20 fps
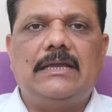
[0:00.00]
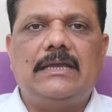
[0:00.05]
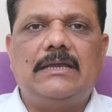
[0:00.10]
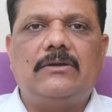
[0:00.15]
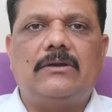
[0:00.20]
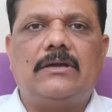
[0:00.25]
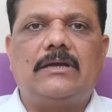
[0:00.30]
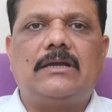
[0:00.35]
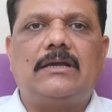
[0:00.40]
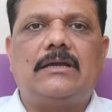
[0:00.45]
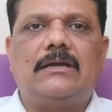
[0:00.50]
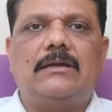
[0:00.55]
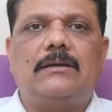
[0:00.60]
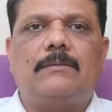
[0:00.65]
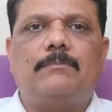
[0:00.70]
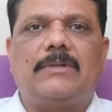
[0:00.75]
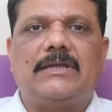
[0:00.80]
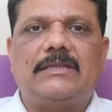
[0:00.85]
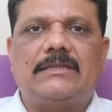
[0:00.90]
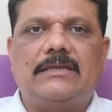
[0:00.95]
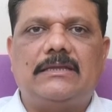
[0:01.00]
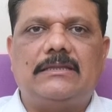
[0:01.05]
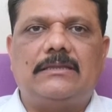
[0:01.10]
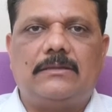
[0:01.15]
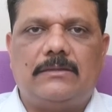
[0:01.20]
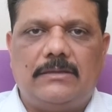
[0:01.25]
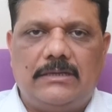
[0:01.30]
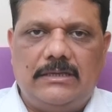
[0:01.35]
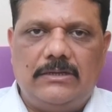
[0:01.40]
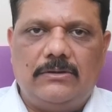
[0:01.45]
ఈ యొక్క
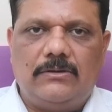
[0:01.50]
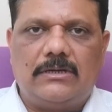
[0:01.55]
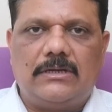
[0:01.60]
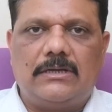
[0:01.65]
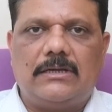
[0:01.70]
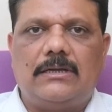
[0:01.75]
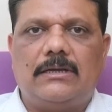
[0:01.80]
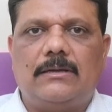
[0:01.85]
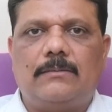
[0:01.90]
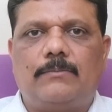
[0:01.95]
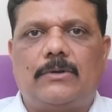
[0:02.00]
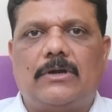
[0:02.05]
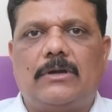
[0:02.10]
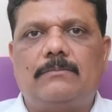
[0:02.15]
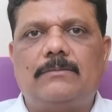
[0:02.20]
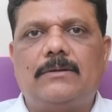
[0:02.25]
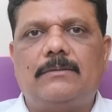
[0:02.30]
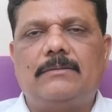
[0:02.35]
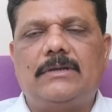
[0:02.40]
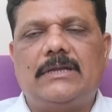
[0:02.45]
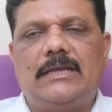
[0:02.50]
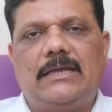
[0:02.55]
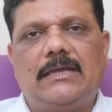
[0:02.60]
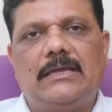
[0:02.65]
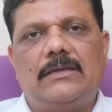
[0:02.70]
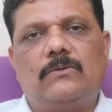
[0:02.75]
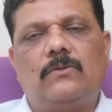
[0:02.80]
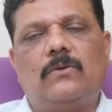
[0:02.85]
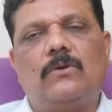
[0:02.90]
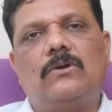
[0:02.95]
పద్ధతి ఈ యొక్క ప్రాబ్లమ్ని
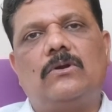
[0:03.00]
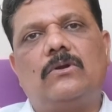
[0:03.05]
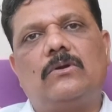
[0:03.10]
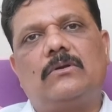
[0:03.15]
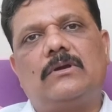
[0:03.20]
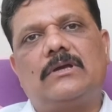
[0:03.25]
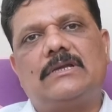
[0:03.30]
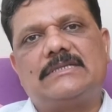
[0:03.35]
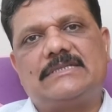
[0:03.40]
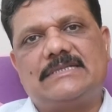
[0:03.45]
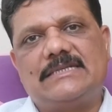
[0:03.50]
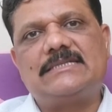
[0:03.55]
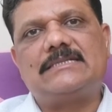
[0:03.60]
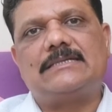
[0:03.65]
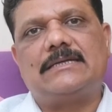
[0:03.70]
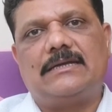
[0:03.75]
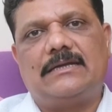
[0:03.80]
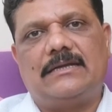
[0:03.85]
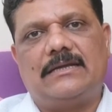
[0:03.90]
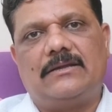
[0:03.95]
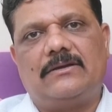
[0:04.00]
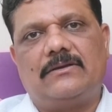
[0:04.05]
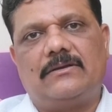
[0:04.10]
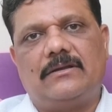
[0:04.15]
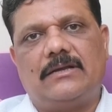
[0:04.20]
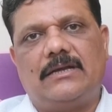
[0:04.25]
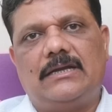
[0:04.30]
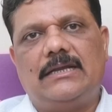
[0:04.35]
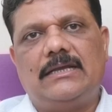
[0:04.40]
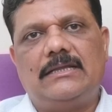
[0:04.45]
కోల్డోకల్ సిస్ట్ అంటారు
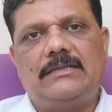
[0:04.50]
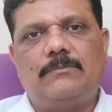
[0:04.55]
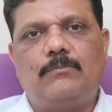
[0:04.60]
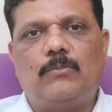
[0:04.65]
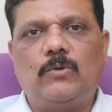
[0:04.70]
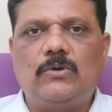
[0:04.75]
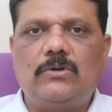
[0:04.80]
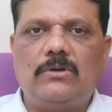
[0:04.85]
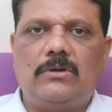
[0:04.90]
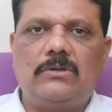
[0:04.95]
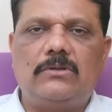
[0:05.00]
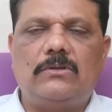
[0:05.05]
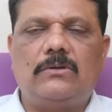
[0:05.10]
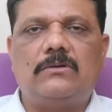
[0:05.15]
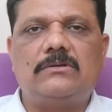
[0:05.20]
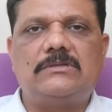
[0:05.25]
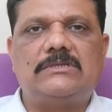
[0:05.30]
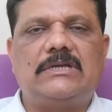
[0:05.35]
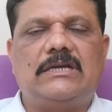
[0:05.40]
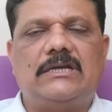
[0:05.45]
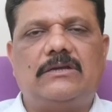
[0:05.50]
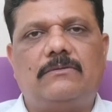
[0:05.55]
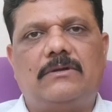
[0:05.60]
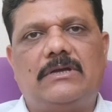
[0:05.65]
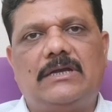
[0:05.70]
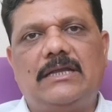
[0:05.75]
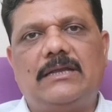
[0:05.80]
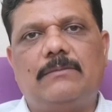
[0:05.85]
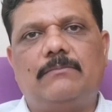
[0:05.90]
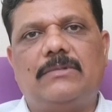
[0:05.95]
అంటే ఇది పుట్టుకతో
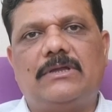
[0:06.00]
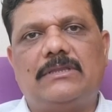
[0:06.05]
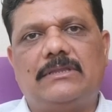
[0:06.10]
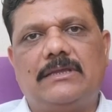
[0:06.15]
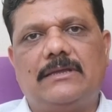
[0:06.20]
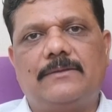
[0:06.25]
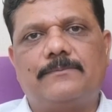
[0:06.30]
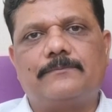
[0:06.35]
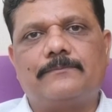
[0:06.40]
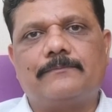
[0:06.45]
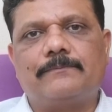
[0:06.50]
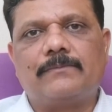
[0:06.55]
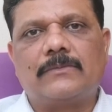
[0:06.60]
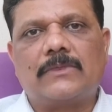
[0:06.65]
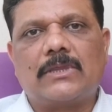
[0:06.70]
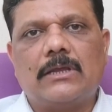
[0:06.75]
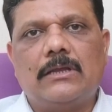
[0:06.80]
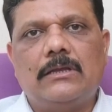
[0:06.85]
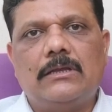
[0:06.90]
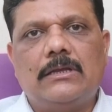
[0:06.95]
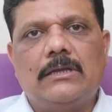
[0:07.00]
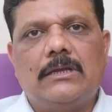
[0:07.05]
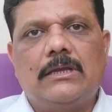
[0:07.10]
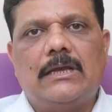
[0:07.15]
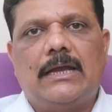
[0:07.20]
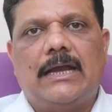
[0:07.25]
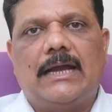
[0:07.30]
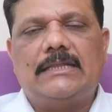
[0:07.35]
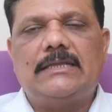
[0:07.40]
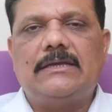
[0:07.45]
వచ్చేటువంటి ఇబ్బంది
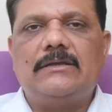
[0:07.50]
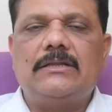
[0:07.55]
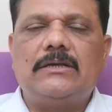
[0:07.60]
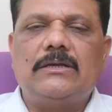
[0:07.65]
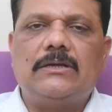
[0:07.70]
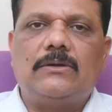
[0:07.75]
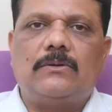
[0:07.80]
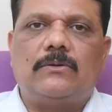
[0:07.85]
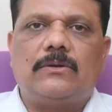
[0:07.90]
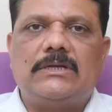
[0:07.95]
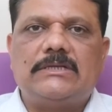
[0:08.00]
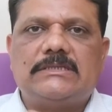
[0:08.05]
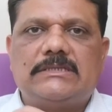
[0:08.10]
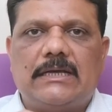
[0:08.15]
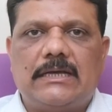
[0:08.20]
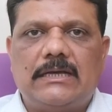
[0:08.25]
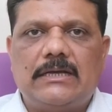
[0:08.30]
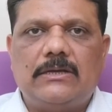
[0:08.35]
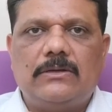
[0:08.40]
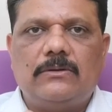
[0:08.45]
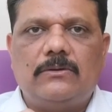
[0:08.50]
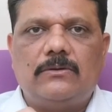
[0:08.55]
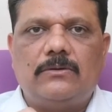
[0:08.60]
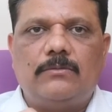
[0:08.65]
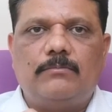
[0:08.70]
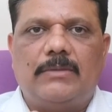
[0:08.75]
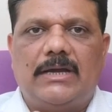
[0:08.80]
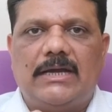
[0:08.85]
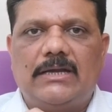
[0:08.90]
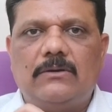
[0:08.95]
అదేవిధంగా కొన్నిసార్లు
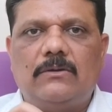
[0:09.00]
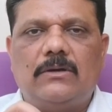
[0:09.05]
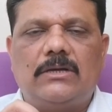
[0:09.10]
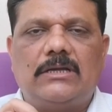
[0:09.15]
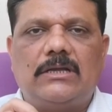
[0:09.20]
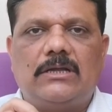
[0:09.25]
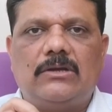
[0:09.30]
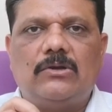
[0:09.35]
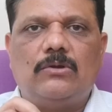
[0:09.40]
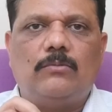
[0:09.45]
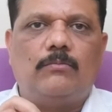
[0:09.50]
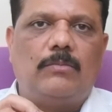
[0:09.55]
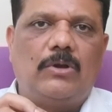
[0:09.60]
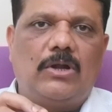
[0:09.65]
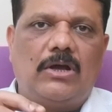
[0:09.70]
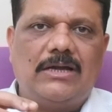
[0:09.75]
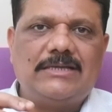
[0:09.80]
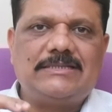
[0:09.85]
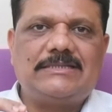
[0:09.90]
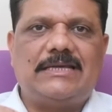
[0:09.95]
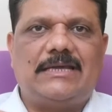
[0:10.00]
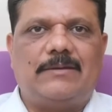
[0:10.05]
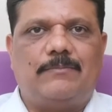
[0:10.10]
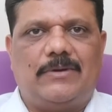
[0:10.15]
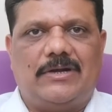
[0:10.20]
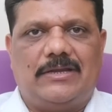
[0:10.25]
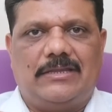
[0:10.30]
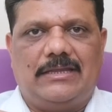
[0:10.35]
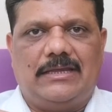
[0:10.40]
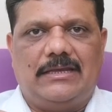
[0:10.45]
బయలుగొట్టాల్లో బ్లాక్స్
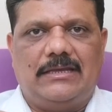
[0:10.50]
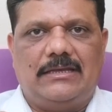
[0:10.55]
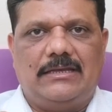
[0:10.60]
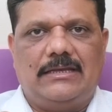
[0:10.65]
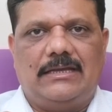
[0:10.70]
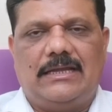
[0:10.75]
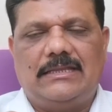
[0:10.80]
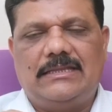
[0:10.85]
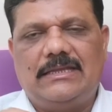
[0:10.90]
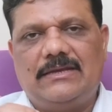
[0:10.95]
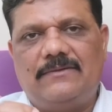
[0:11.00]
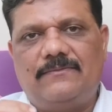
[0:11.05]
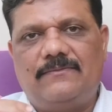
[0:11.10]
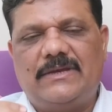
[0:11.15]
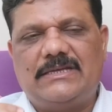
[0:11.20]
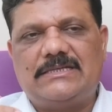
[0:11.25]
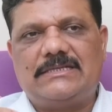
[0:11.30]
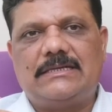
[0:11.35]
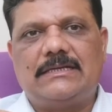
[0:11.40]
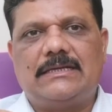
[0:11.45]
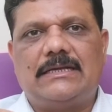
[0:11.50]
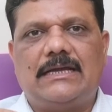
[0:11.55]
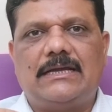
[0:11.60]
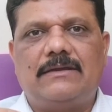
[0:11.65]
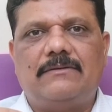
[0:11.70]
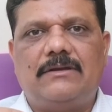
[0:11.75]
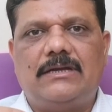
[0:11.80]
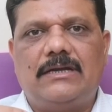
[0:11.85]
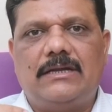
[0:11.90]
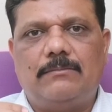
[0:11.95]
ఏర్పడతాయి అది ఇన్ఫెక్షన్
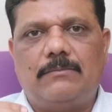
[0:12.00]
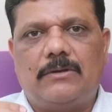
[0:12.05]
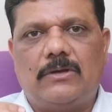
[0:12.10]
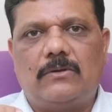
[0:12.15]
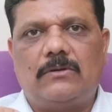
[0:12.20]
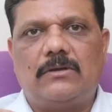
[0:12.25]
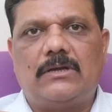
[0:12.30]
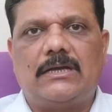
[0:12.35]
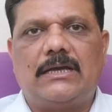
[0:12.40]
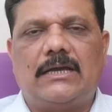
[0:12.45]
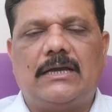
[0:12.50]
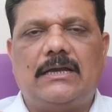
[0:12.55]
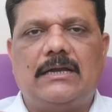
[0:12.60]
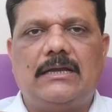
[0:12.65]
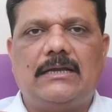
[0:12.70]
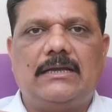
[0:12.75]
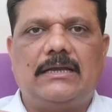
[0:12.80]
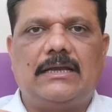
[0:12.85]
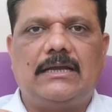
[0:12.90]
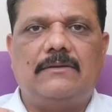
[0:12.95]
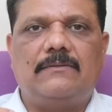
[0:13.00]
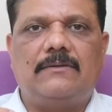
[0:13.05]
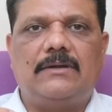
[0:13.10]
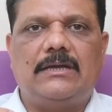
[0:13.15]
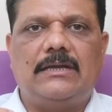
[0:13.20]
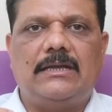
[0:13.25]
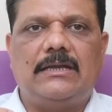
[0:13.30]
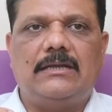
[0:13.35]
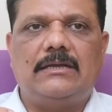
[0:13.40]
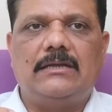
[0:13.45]
కానివ్వండి మరొక కారణం
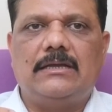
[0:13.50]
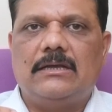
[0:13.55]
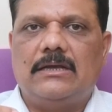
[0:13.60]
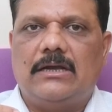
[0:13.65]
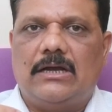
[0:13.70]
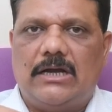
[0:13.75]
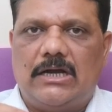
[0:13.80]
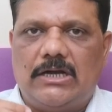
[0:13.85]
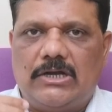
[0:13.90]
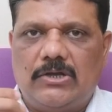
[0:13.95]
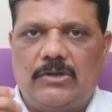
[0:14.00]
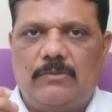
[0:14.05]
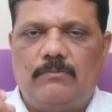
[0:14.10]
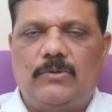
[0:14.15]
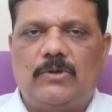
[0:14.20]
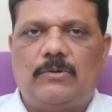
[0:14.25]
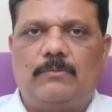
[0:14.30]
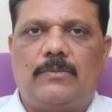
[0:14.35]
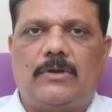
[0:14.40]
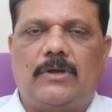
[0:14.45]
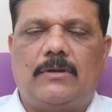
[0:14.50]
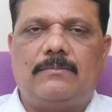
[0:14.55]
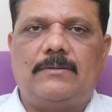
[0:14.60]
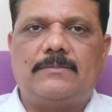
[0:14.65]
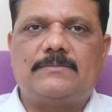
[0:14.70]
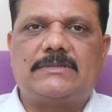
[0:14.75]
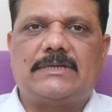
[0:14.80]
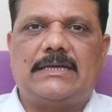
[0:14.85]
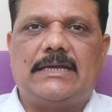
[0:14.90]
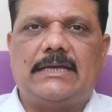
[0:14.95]
కానివ్వండి ఆటోఇమ్యూన్
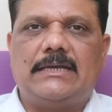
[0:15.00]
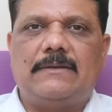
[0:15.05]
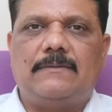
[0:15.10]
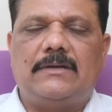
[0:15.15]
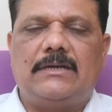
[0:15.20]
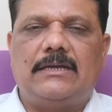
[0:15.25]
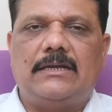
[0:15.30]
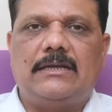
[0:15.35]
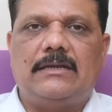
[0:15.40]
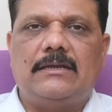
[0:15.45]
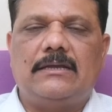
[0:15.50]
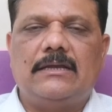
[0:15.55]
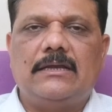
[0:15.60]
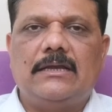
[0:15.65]
ప్రాబ్లమ్స్ కానివ్వండి